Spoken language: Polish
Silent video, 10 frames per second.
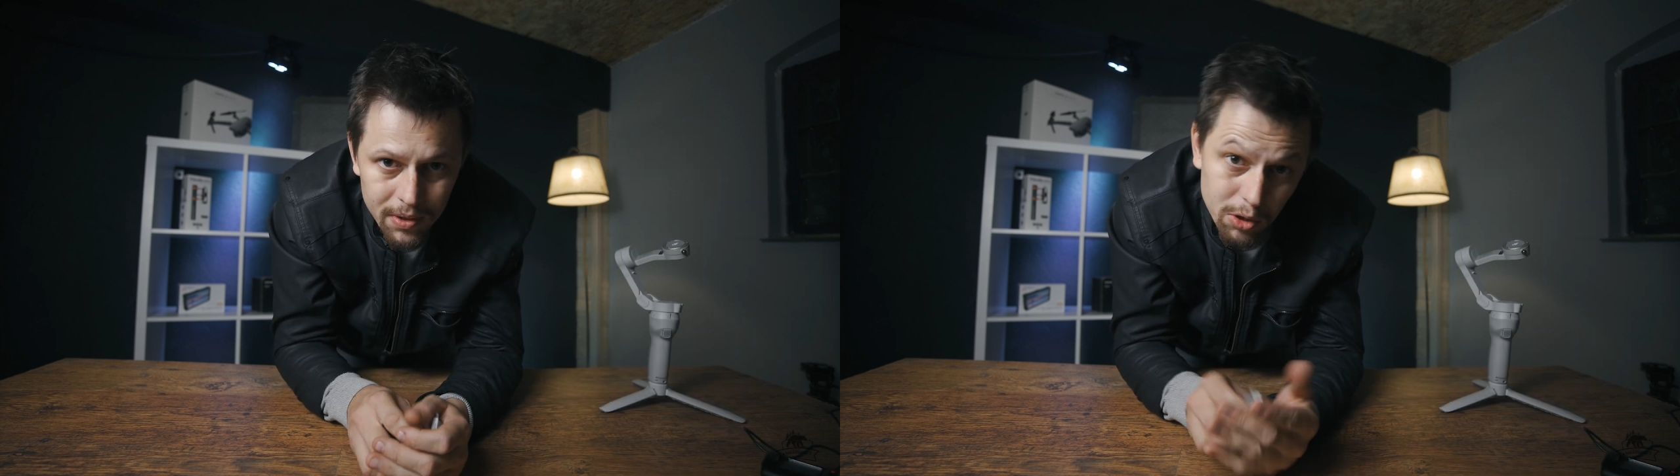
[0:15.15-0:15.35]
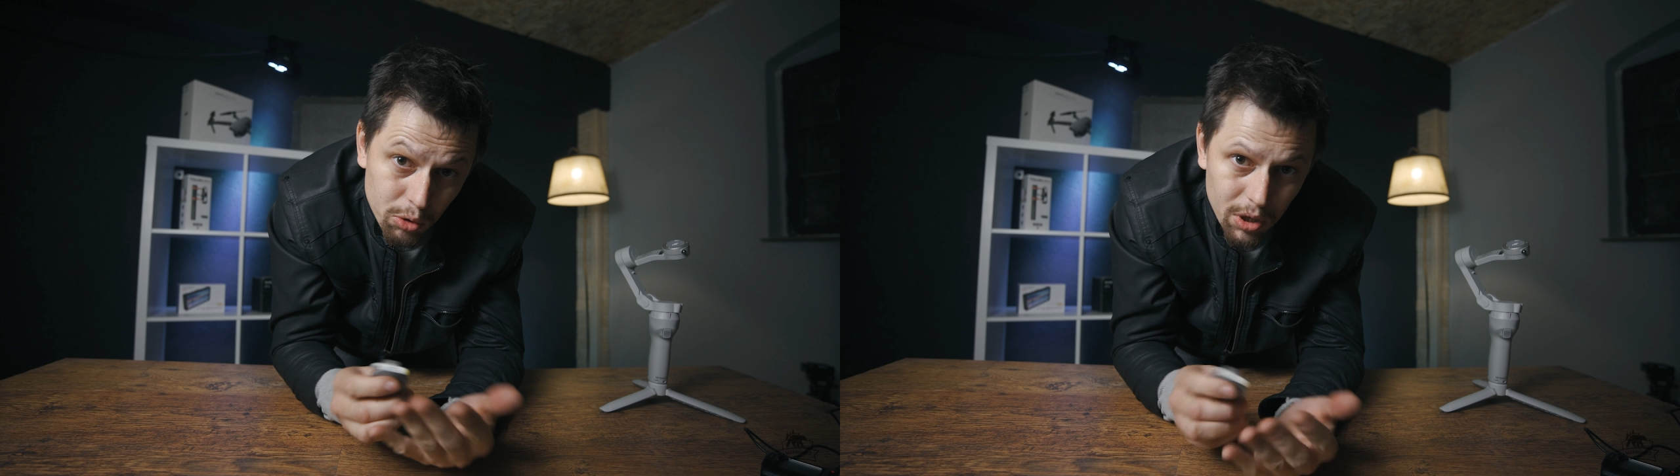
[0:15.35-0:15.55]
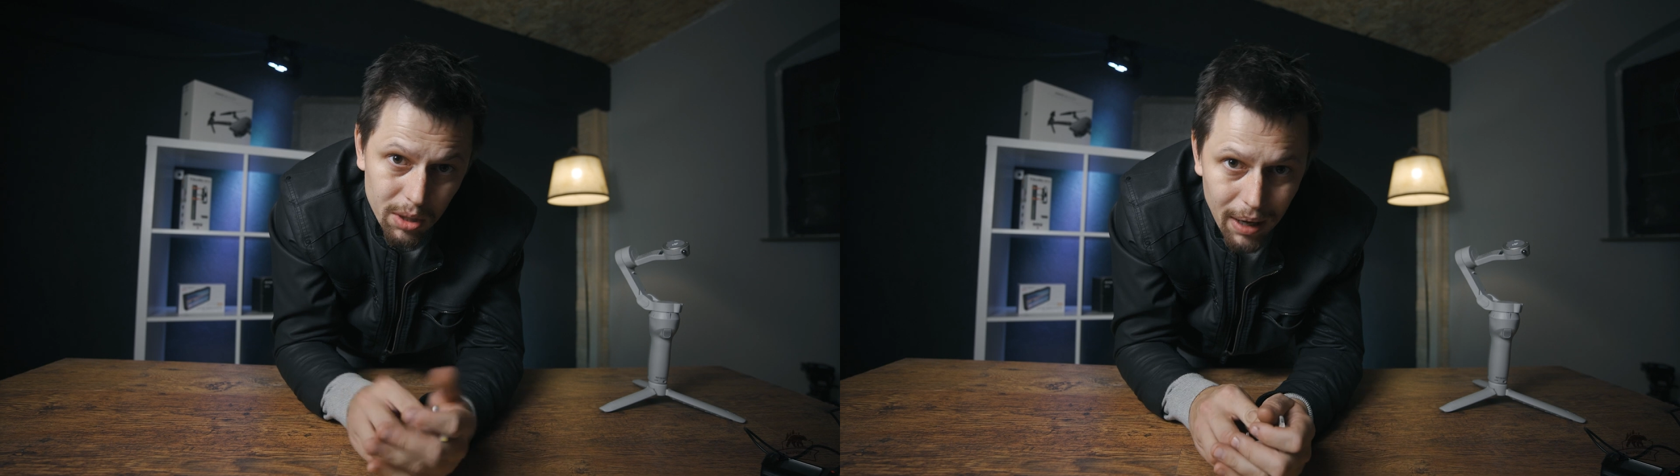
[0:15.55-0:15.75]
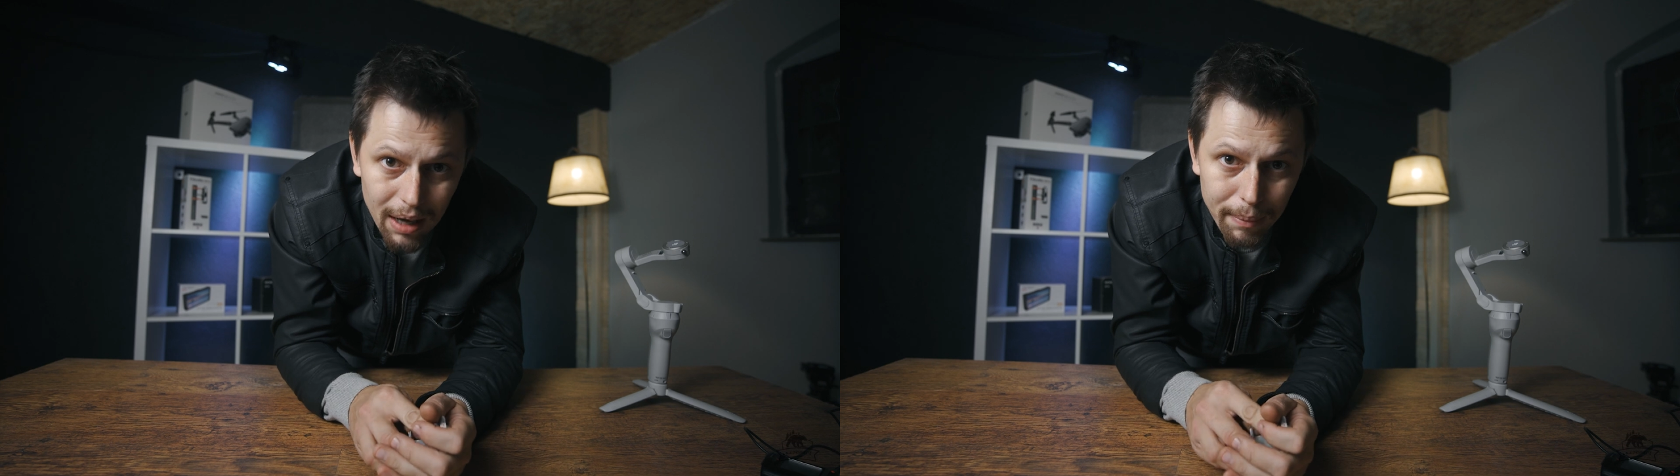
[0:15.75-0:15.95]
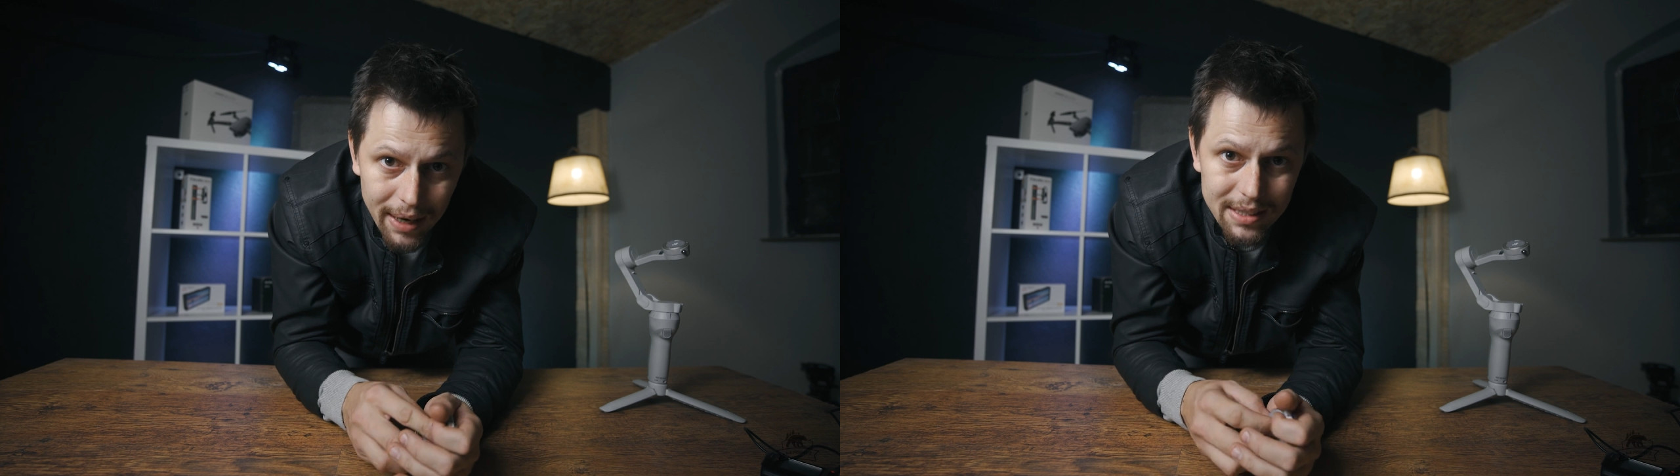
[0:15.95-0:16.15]
który
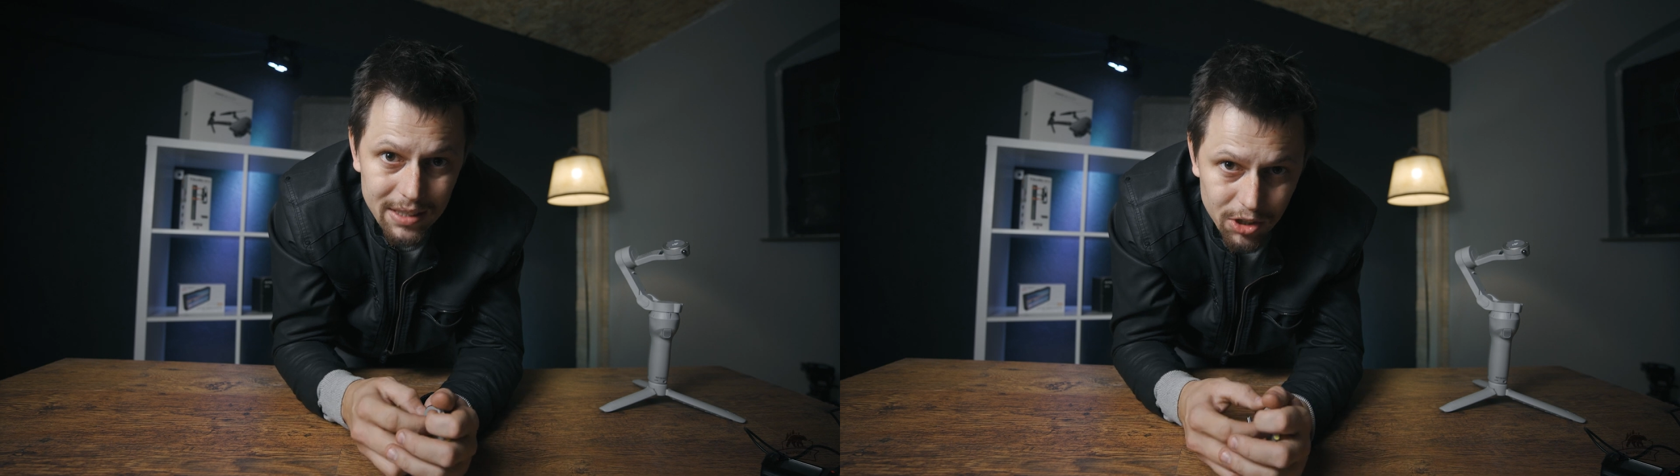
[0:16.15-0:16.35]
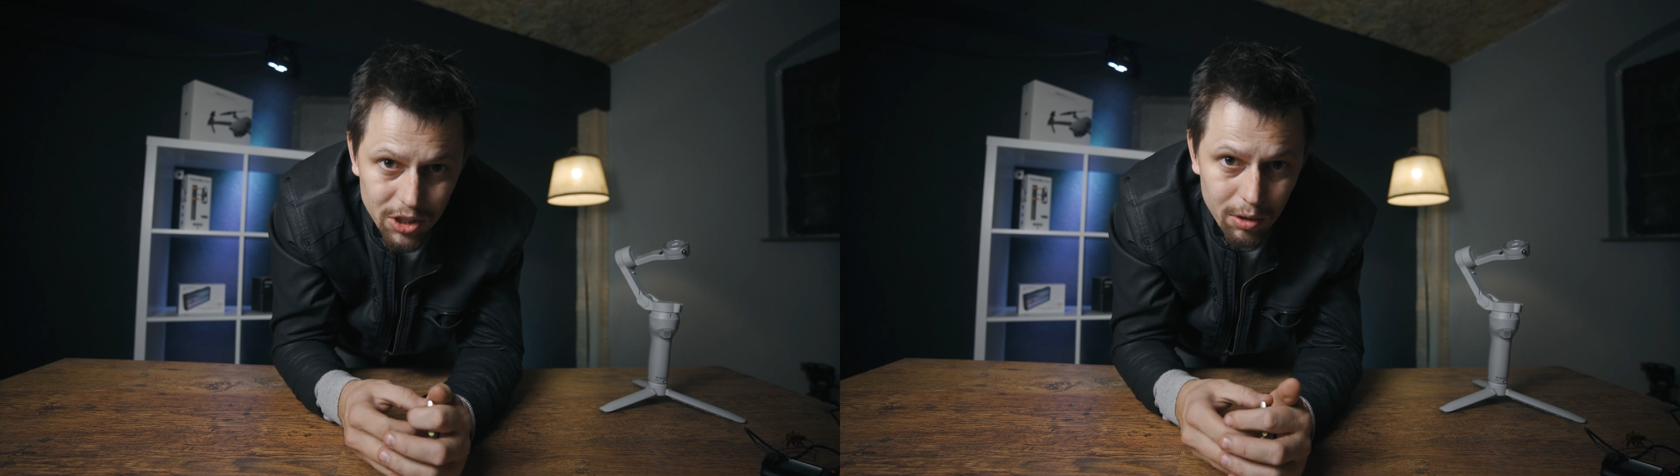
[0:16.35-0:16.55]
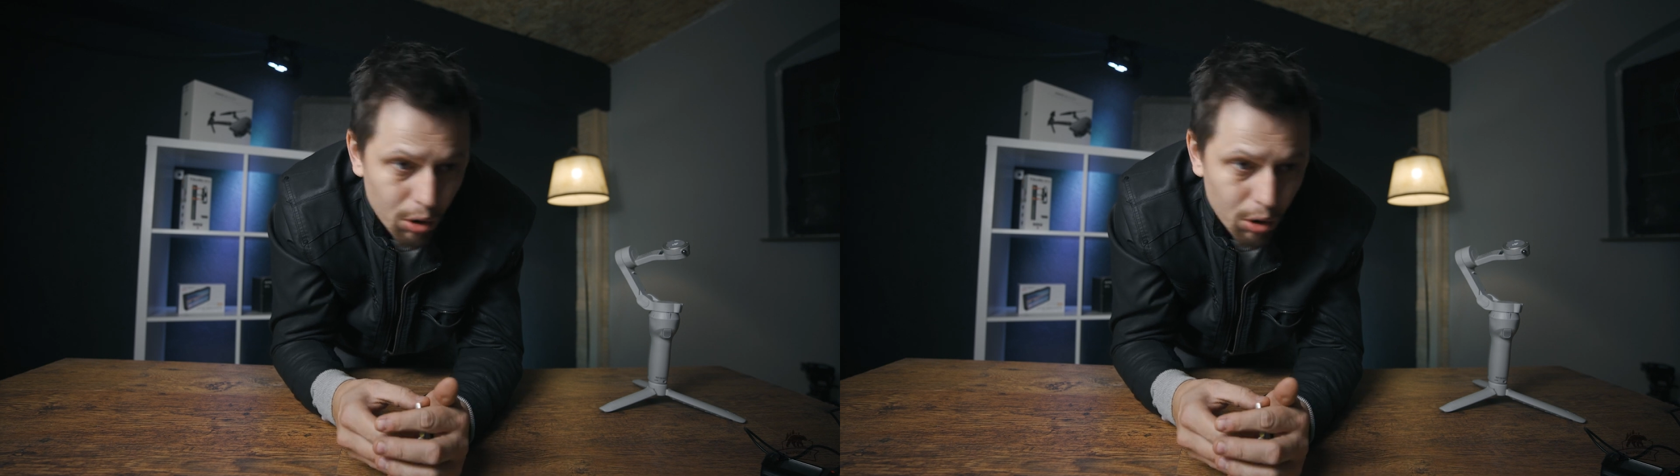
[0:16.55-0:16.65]
ma magnetyczny